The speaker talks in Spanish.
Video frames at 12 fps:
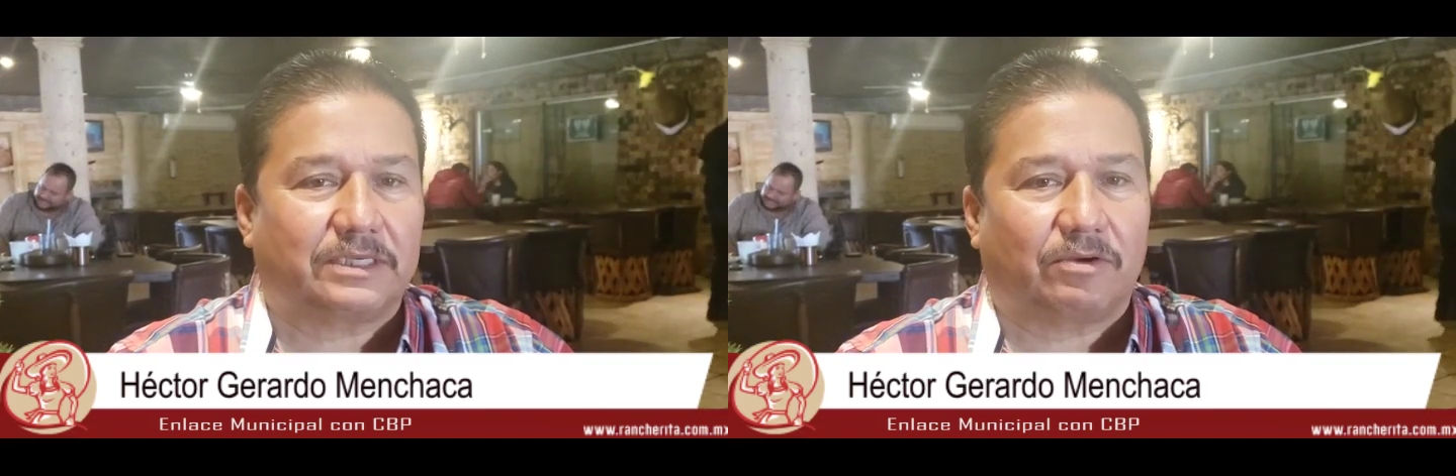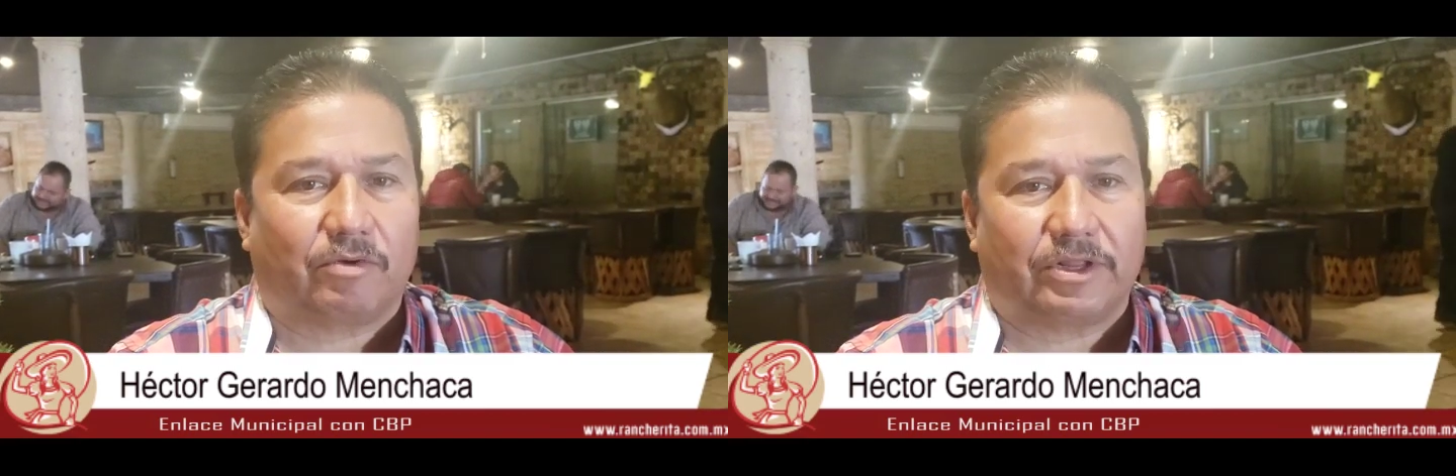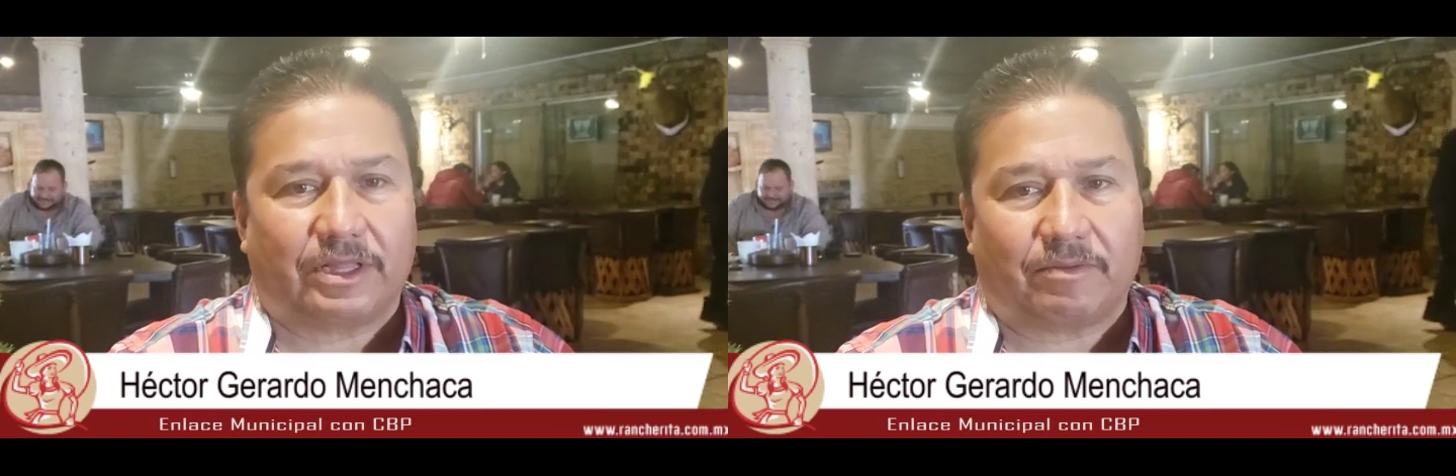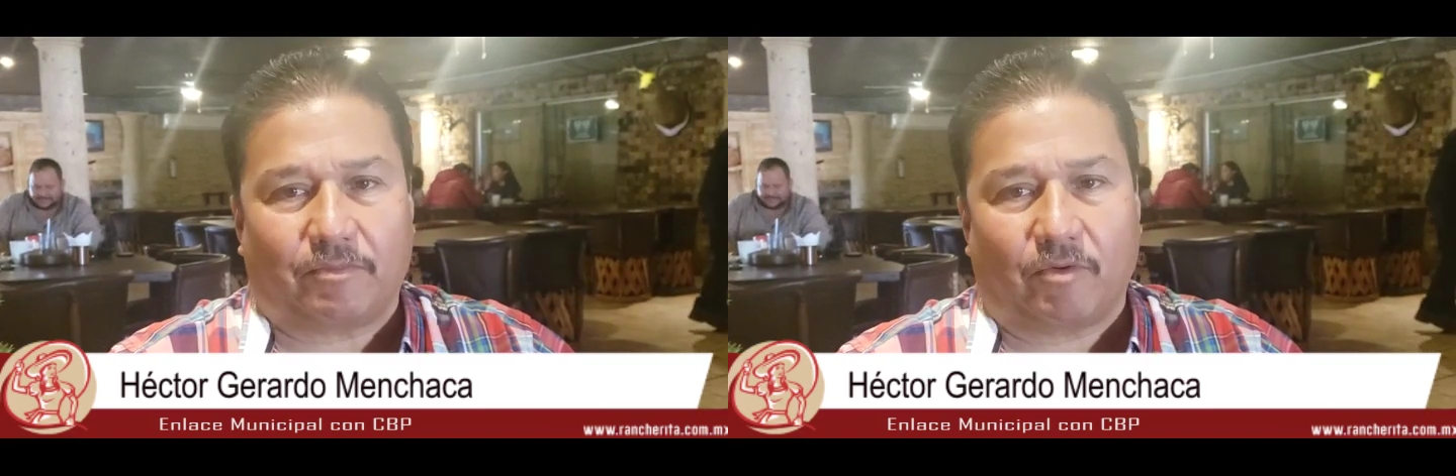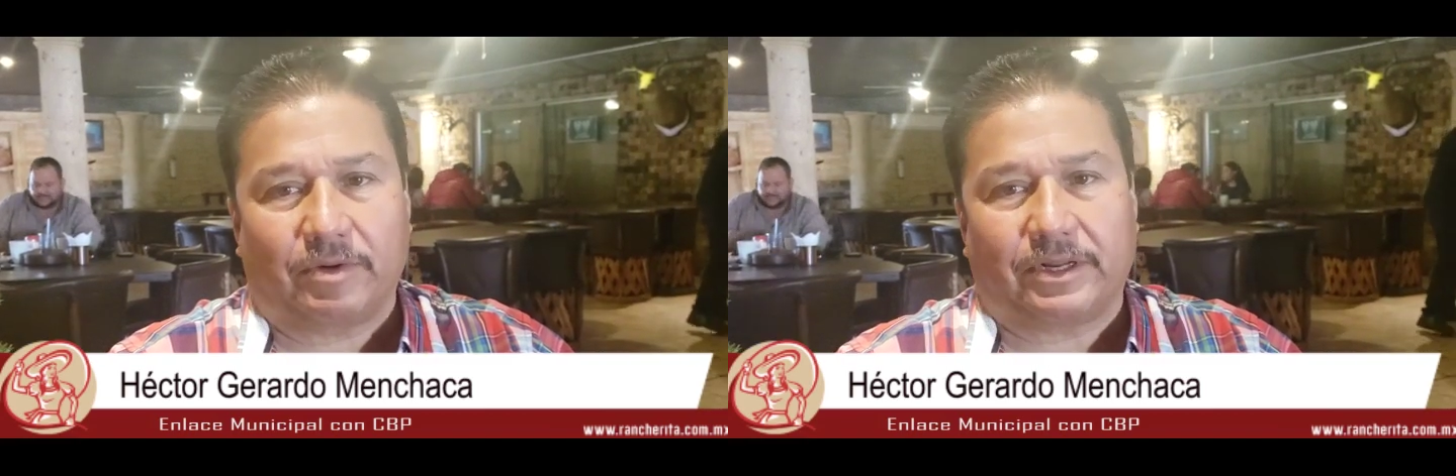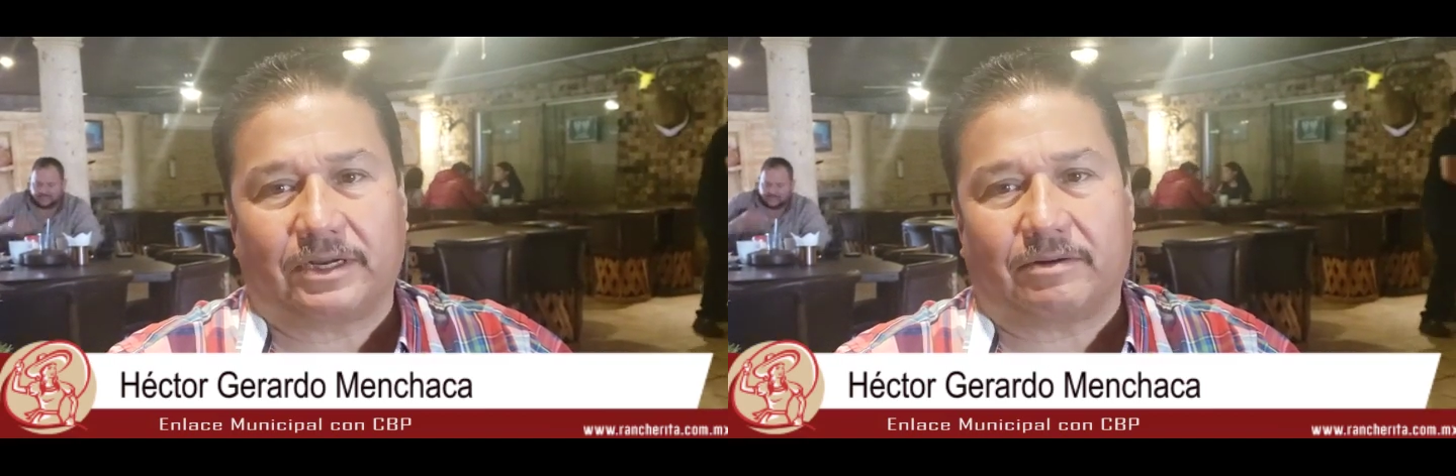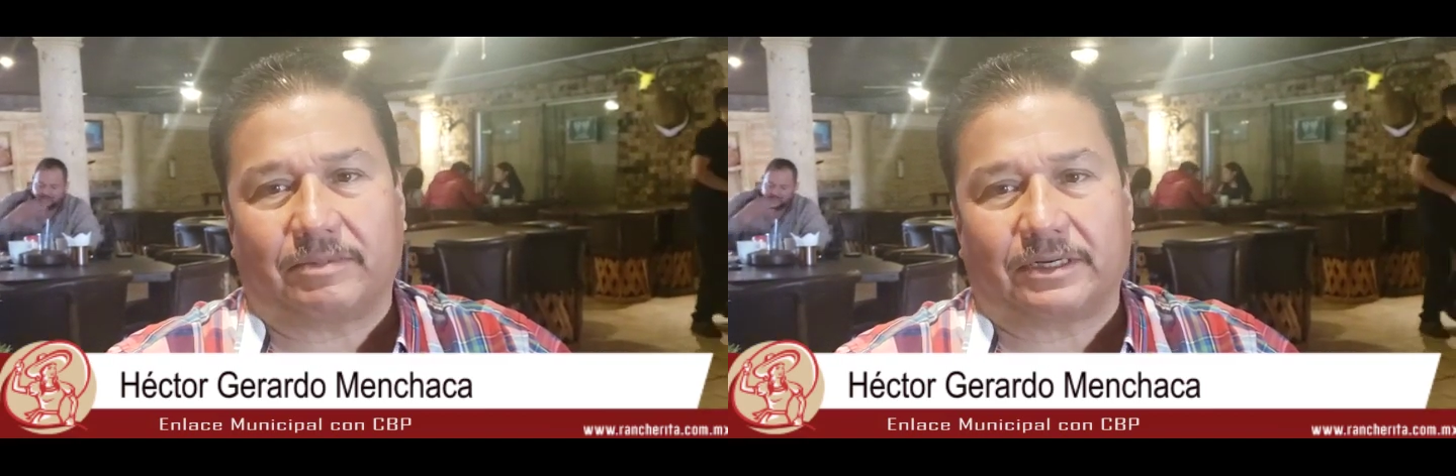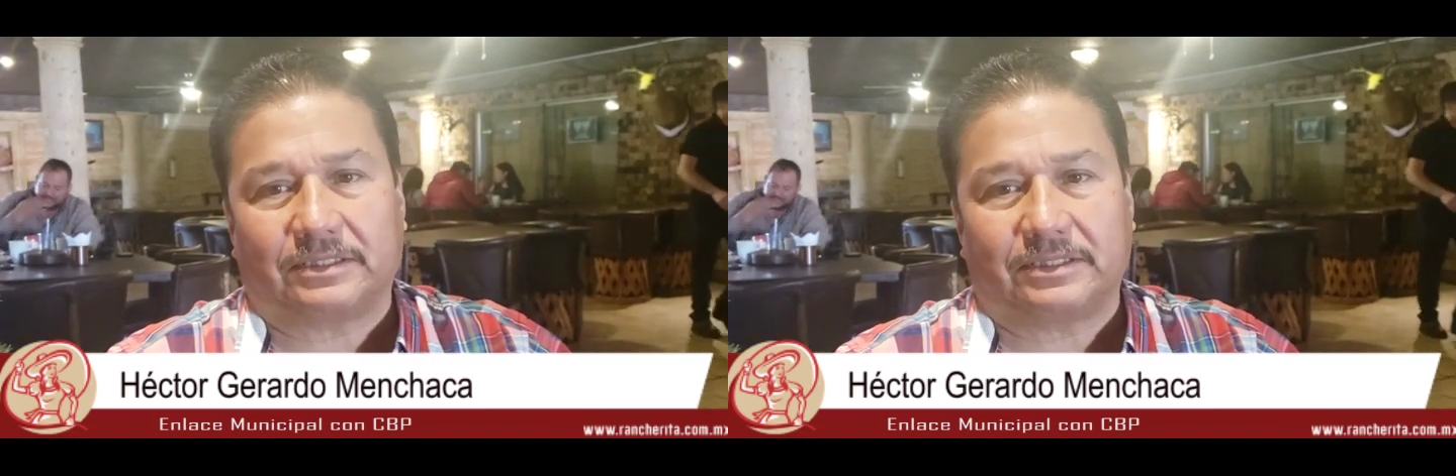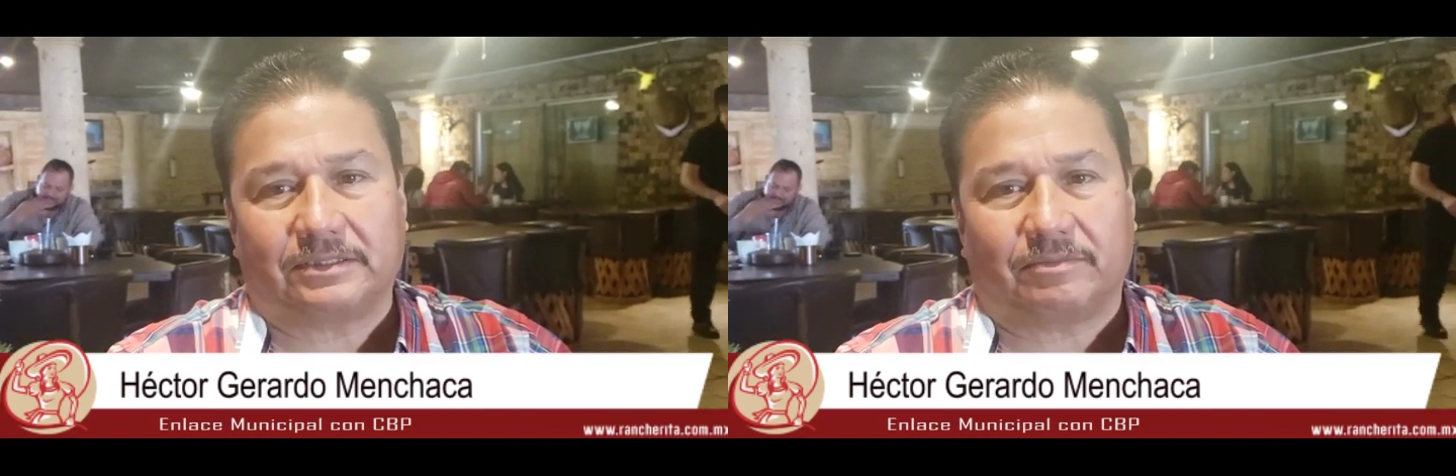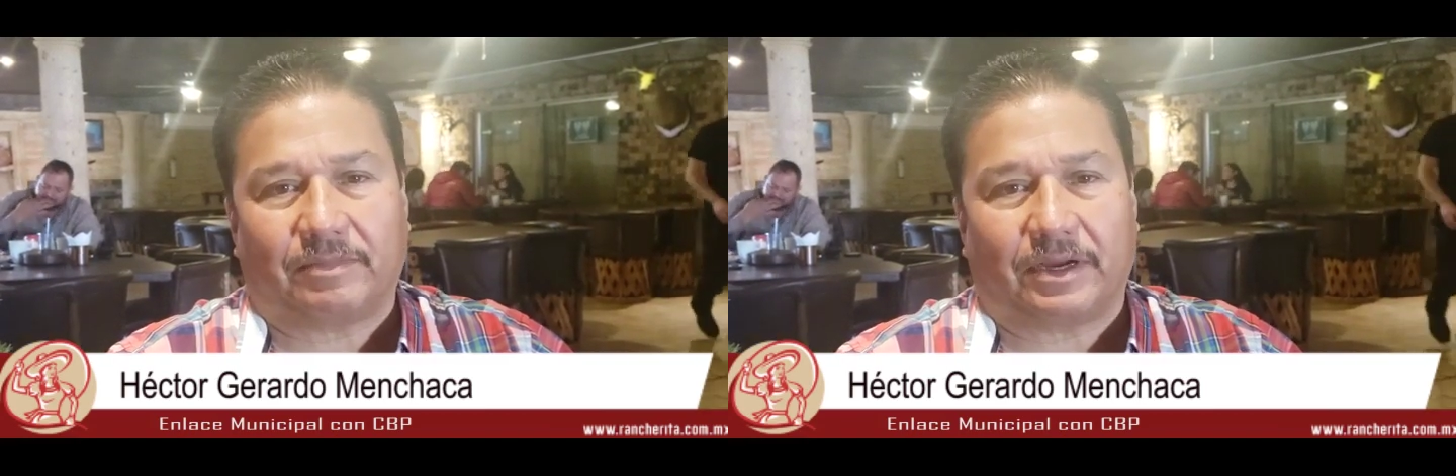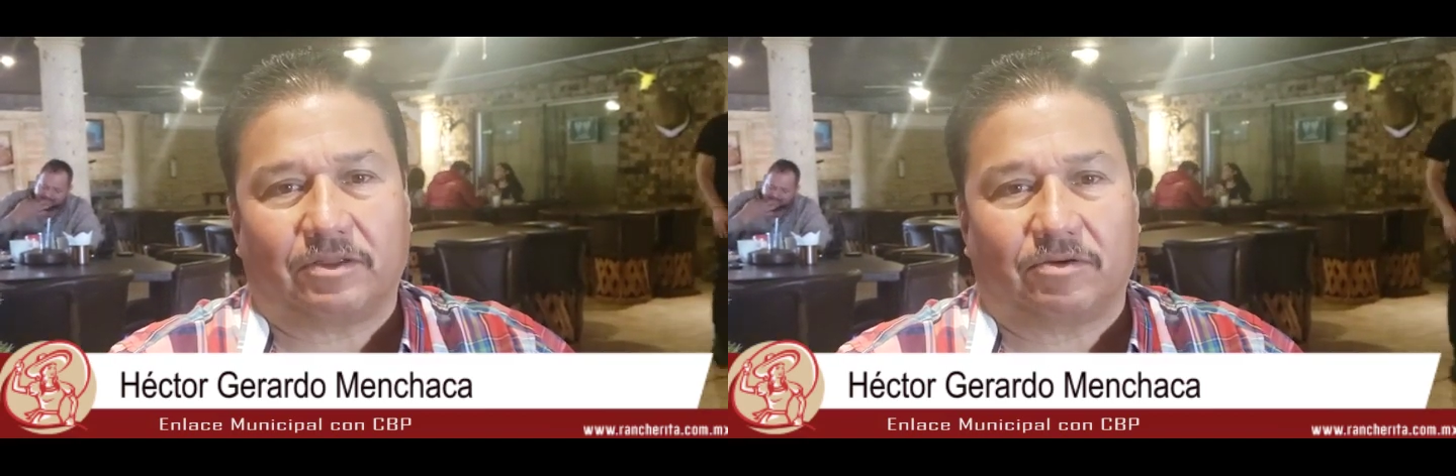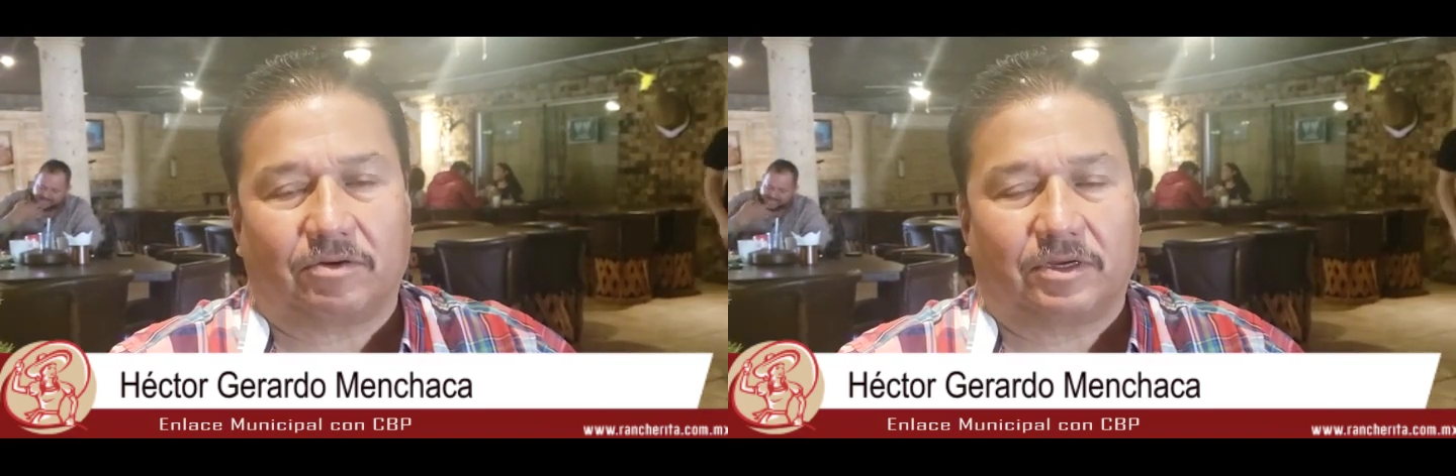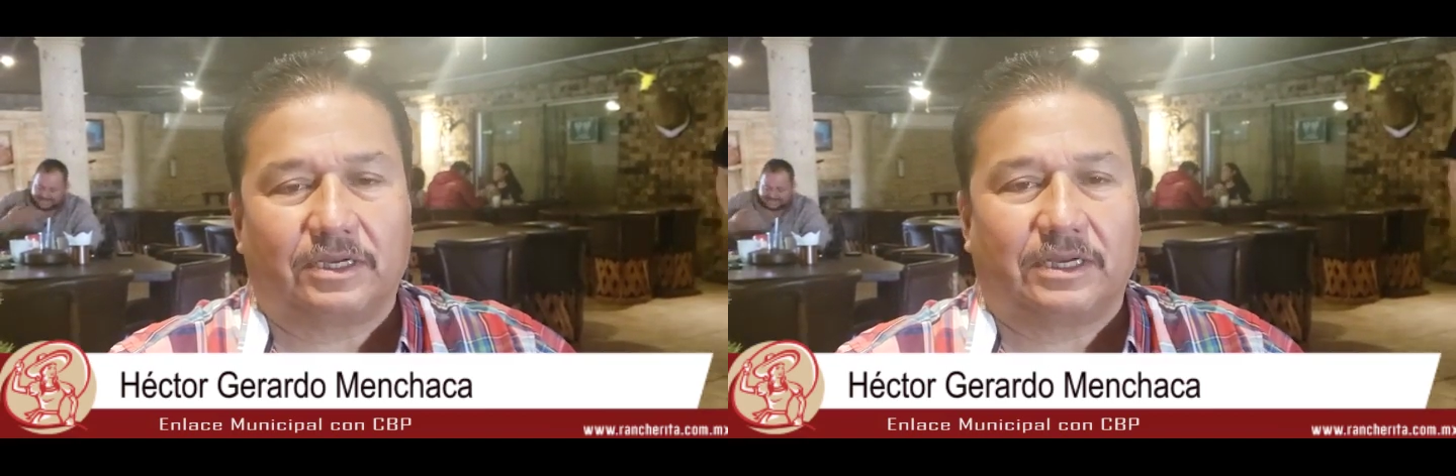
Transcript: Seguridad Pública ha participado